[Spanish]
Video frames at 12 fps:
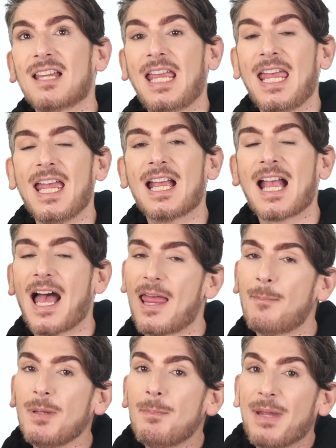que
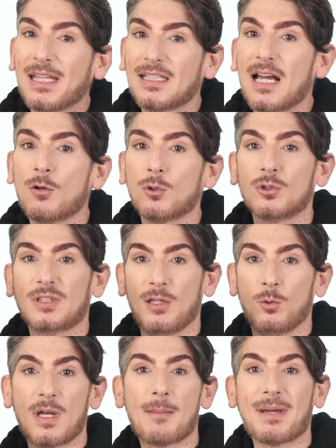cada pipeta te
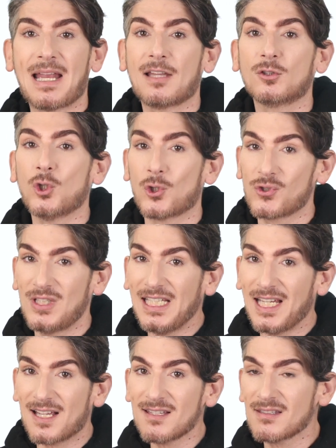dura para dos
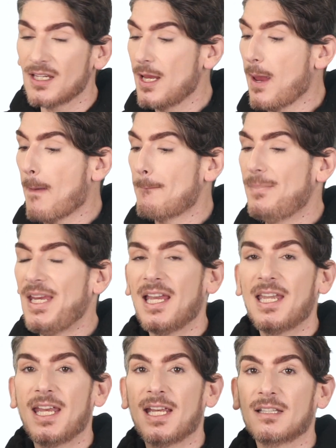días.
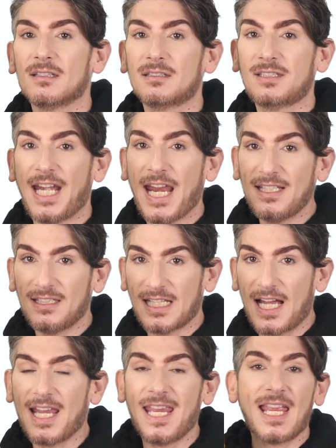Vienen
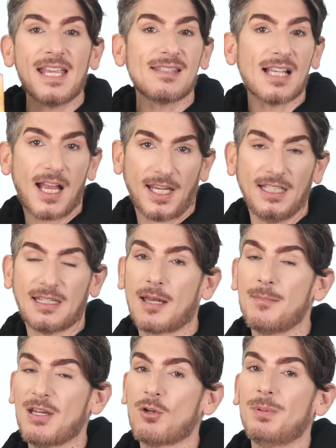30, en esta cajita
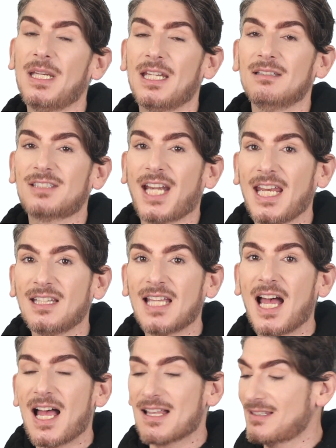al menos vienen
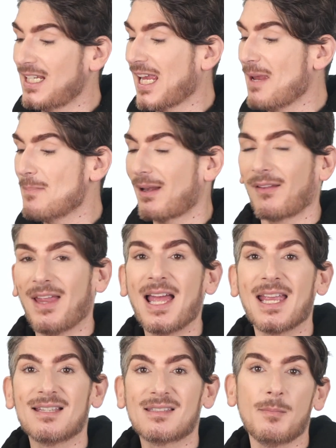30, así que en
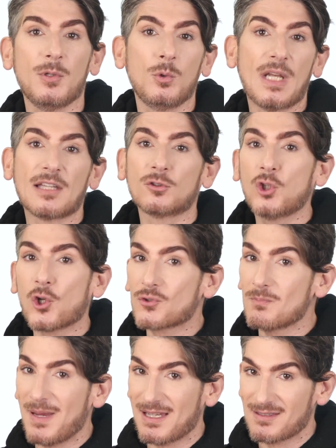verdad este me dura
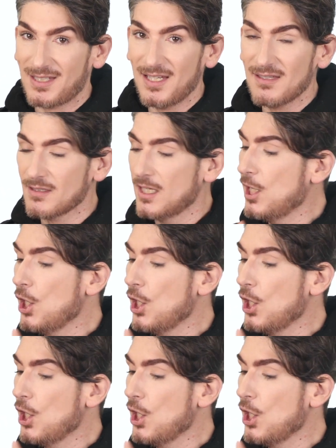dos meses.